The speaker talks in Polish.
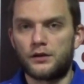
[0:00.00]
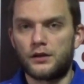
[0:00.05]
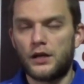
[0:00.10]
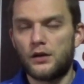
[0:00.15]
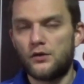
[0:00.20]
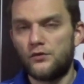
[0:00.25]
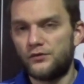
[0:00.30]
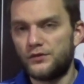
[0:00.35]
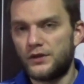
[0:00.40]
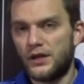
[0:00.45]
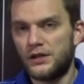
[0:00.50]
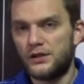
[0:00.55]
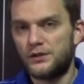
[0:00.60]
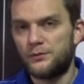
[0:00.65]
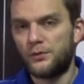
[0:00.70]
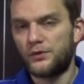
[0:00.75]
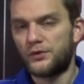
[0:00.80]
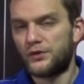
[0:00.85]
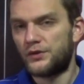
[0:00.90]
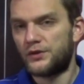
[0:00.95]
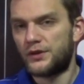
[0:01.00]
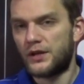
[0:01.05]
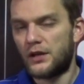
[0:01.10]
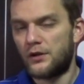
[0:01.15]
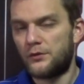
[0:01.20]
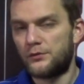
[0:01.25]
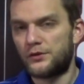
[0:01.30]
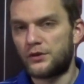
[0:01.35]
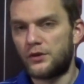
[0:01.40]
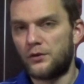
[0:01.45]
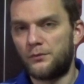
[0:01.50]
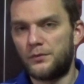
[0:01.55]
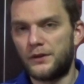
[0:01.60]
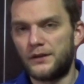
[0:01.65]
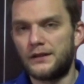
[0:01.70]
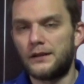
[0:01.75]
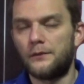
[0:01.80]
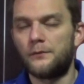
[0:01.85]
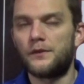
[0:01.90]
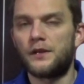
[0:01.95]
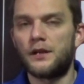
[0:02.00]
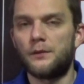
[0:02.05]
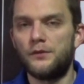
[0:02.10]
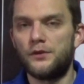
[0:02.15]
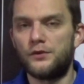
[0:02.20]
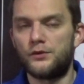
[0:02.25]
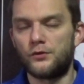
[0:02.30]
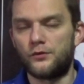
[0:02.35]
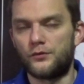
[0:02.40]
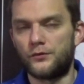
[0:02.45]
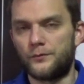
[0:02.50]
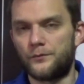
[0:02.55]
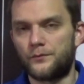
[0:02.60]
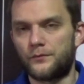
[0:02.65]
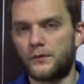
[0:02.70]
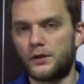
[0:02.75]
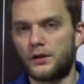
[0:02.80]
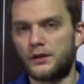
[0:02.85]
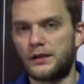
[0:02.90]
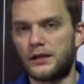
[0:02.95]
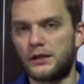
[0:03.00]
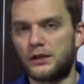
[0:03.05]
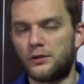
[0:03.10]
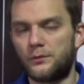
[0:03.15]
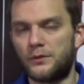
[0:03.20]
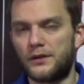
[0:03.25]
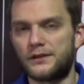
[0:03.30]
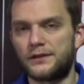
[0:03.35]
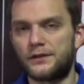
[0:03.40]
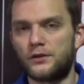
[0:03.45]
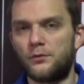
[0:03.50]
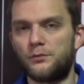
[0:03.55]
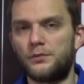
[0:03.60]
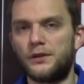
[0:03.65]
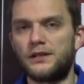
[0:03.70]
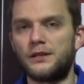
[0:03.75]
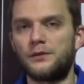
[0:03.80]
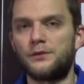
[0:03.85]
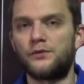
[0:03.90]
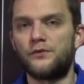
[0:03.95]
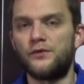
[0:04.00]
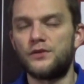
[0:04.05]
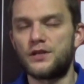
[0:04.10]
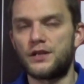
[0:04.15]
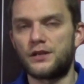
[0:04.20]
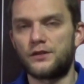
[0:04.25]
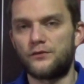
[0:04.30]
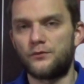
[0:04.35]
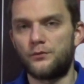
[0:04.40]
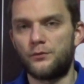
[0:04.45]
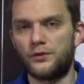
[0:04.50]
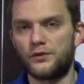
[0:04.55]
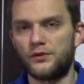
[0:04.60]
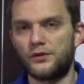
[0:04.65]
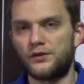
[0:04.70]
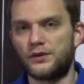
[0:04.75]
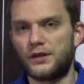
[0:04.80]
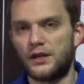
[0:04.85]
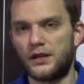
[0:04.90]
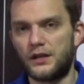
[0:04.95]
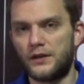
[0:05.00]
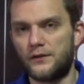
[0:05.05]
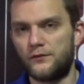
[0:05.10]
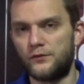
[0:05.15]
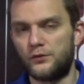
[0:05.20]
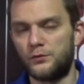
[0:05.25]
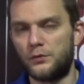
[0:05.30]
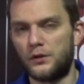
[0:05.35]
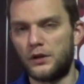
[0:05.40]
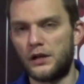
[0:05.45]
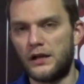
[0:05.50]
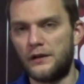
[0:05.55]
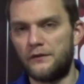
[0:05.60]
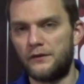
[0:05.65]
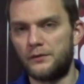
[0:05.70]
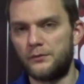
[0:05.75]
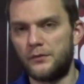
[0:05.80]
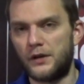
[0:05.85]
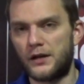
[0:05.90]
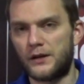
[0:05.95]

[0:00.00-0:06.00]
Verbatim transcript: Kraków Knights pozostają z kompletem remisów, natomiast z kompletem zwycięstw pozostaje Football Heaven